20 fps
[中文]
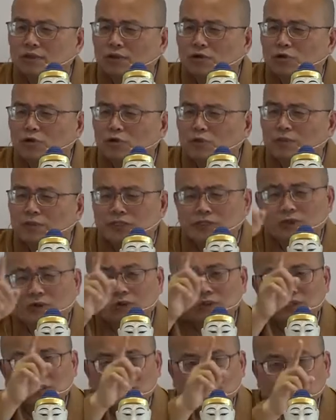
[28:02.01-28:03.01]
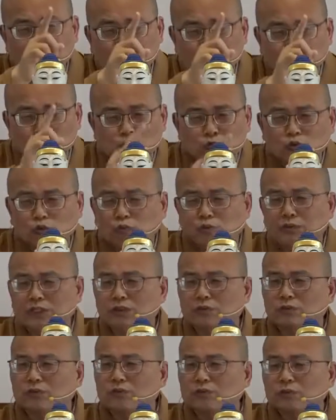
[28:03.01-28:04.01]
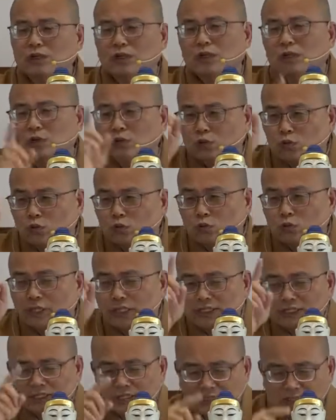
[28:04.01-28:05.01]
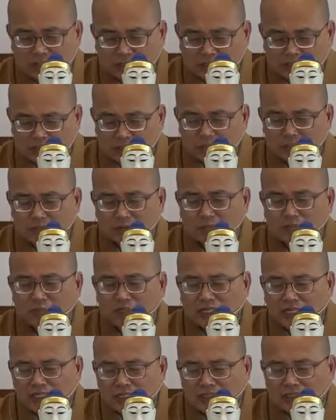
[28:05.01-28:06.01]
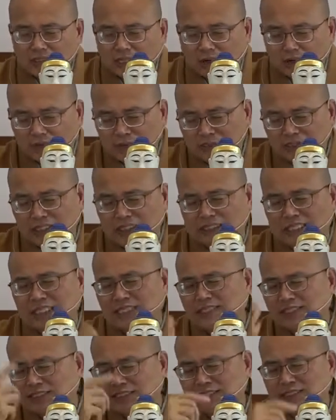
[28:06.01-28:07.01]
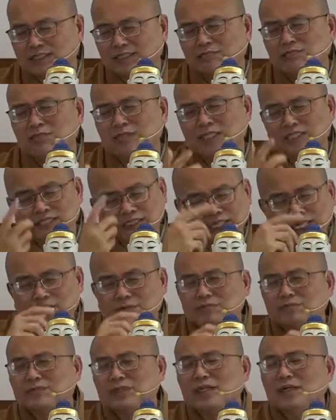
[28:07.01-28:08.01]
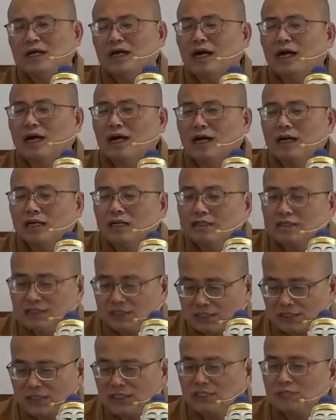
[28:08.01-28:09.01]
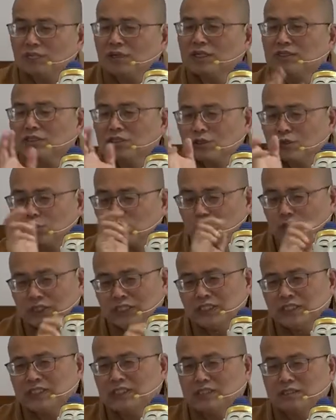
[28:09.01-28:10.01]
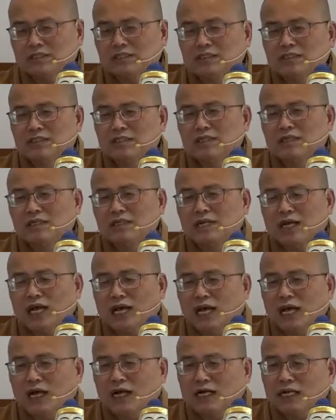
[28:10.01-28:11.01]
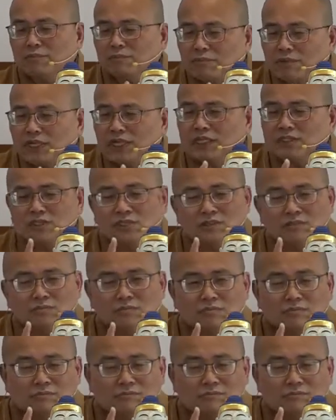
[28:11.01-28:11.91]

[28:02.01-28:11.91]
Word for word: 有故彼有，此无故彼无，苦跟集灭跟道，这里就像集跟灭一样，啊，集跟灭就是苦跟集，啊，那灭就是